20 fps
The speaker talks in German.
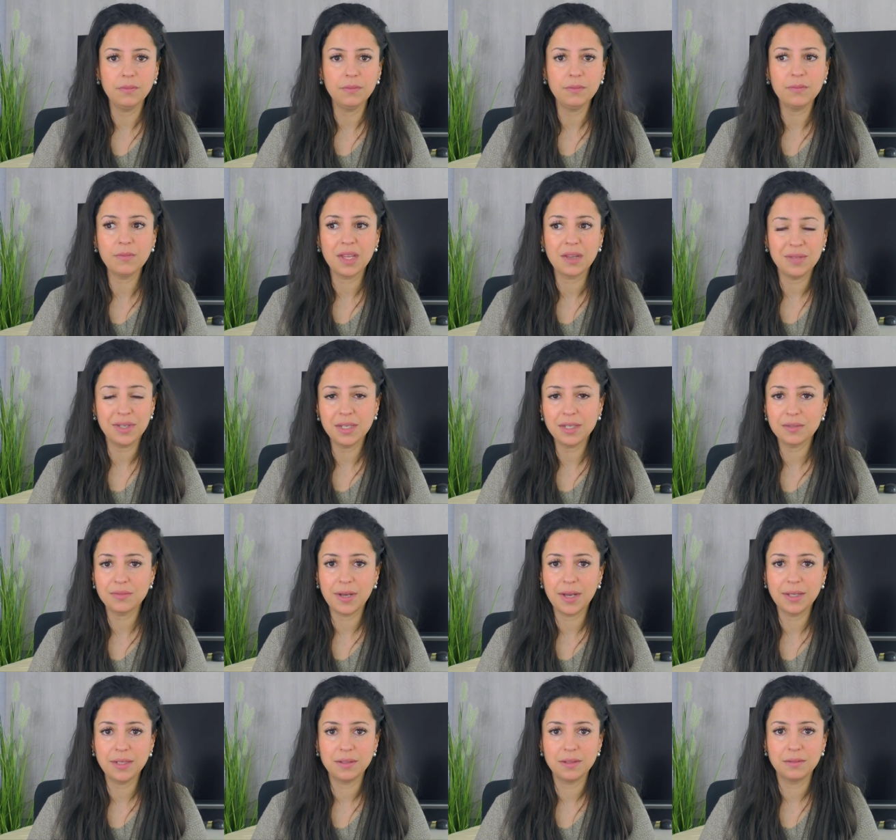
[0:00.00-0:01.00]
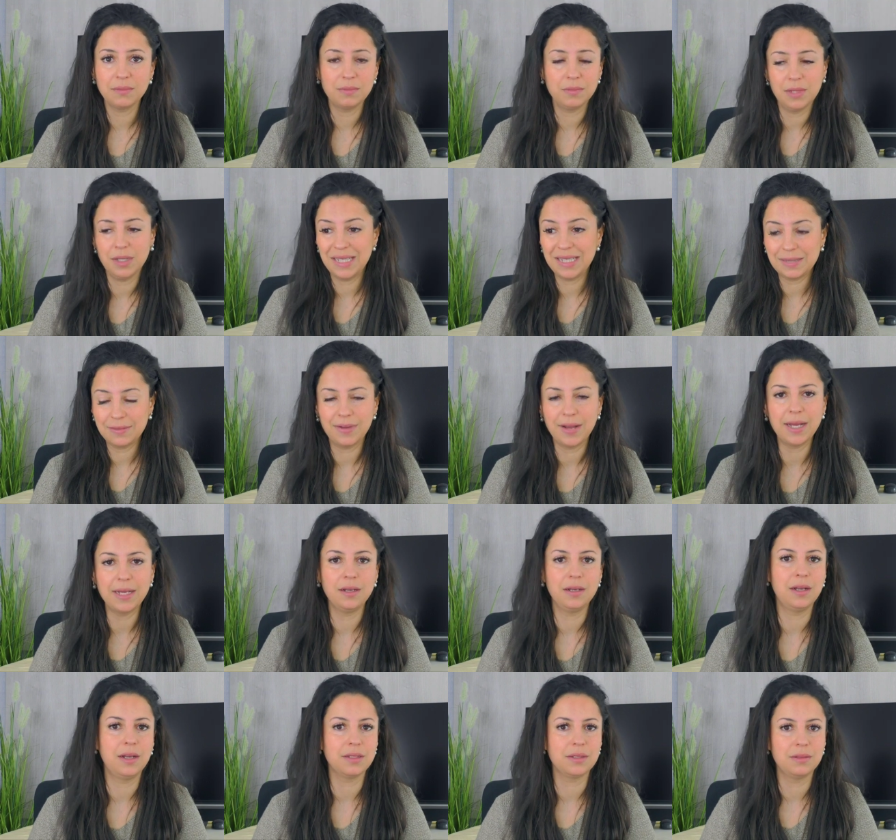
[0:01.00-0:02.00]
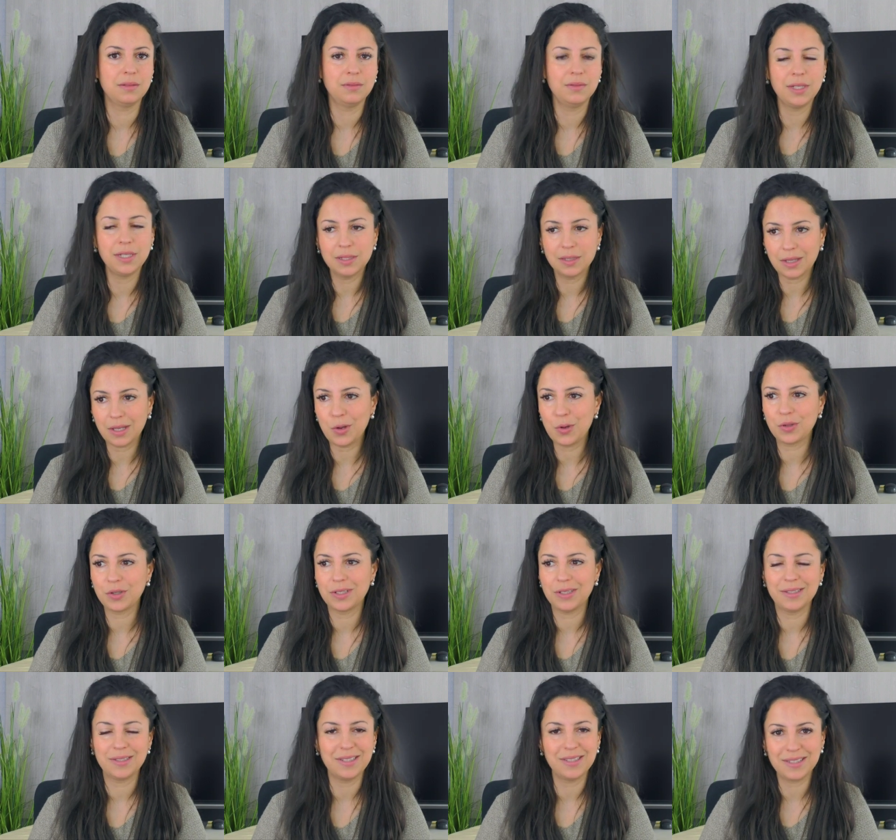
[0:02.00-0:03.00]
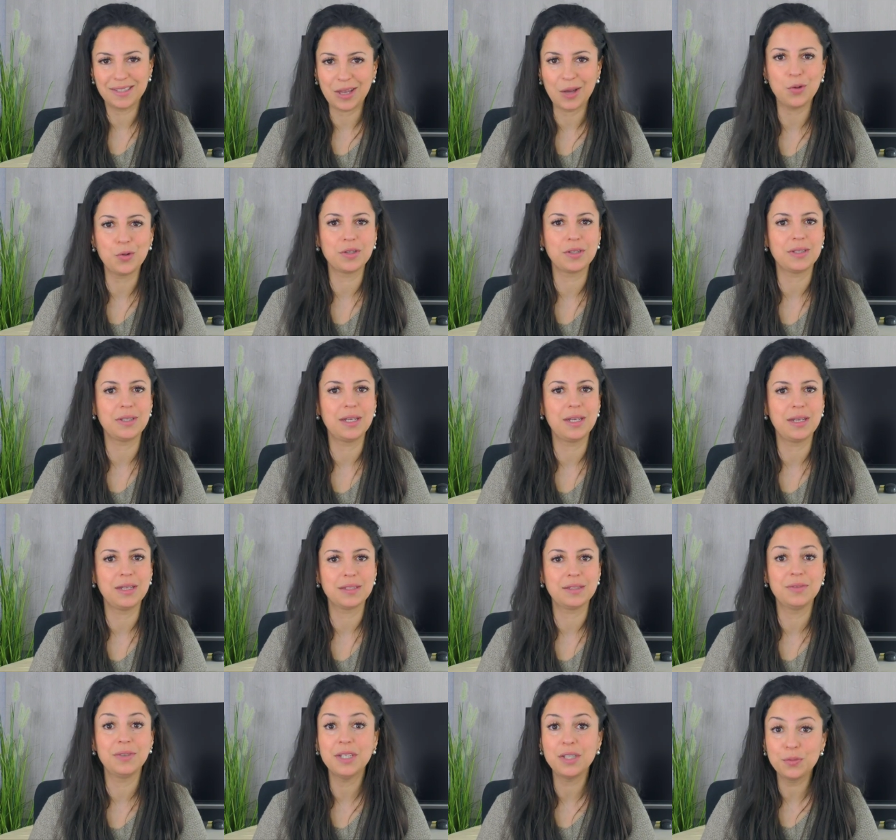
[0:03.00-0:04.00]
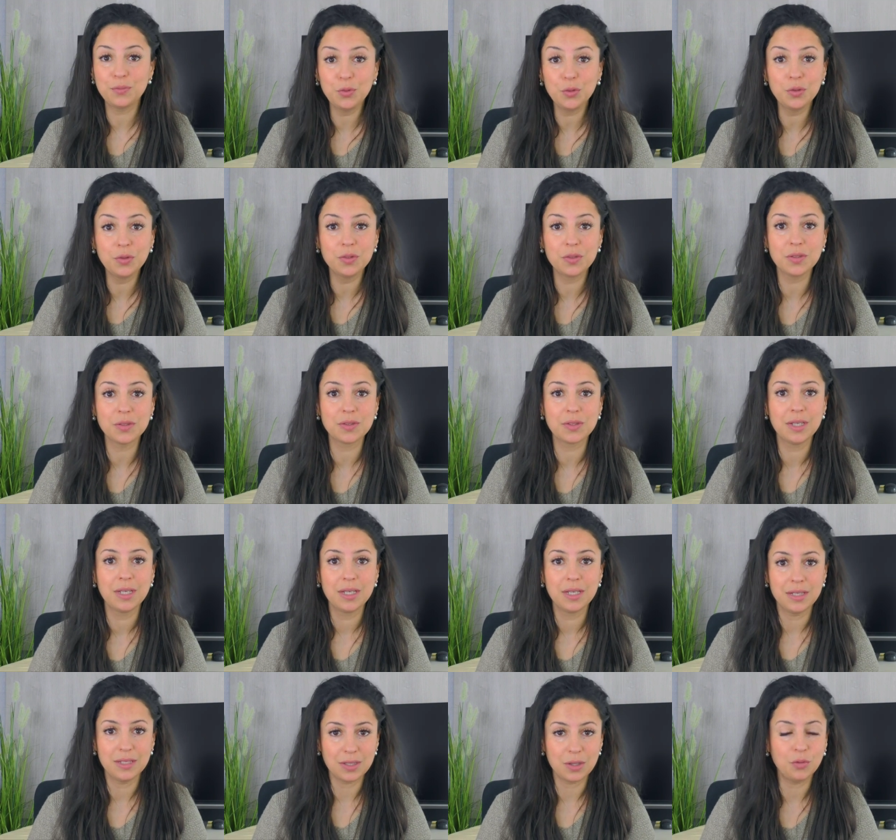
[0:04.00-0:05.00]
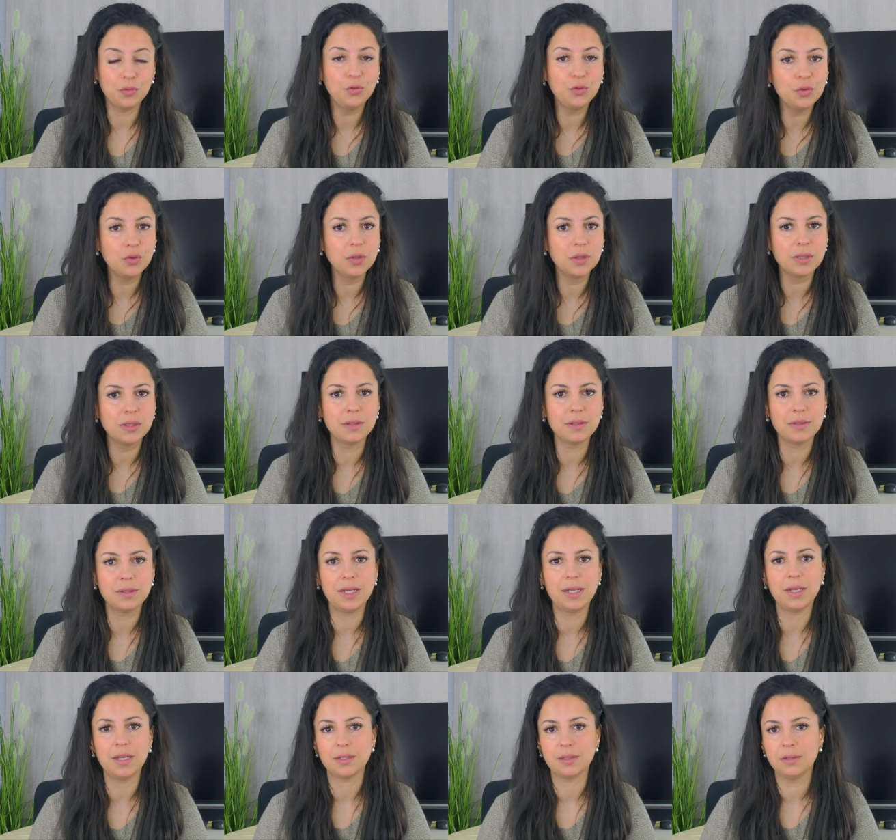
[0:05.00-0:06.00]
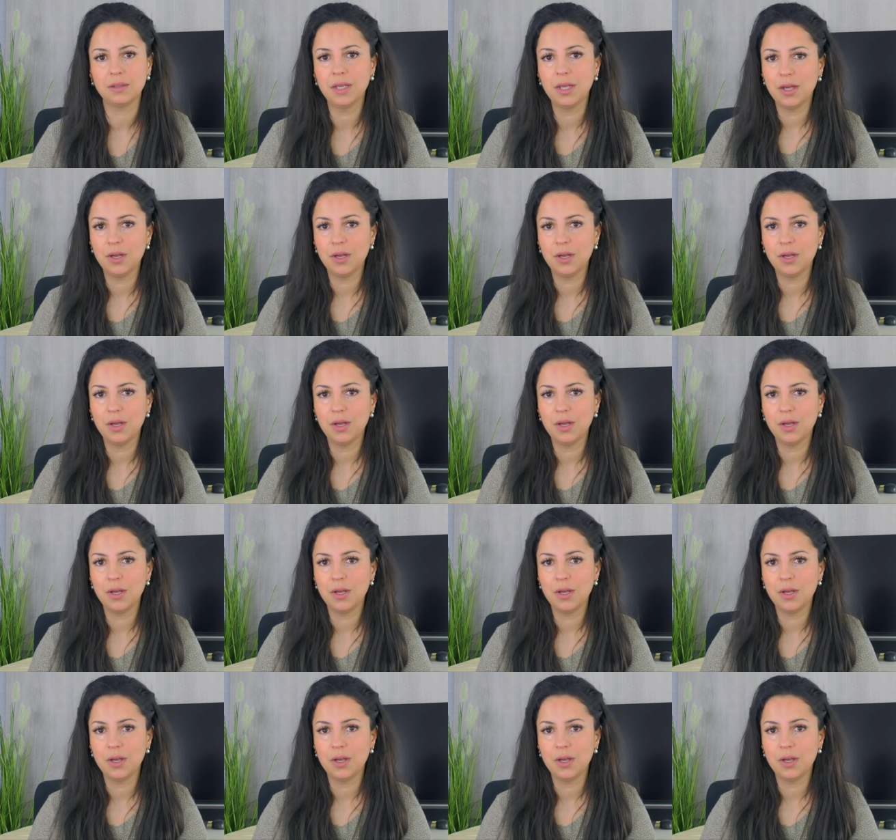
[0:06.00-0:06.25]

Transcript: Mm, wenn es weint, es weinen lassen. Wenn es traurig ist, es traurig sein lassen. Wenn es wütend ist, es auch wütend sein lassen.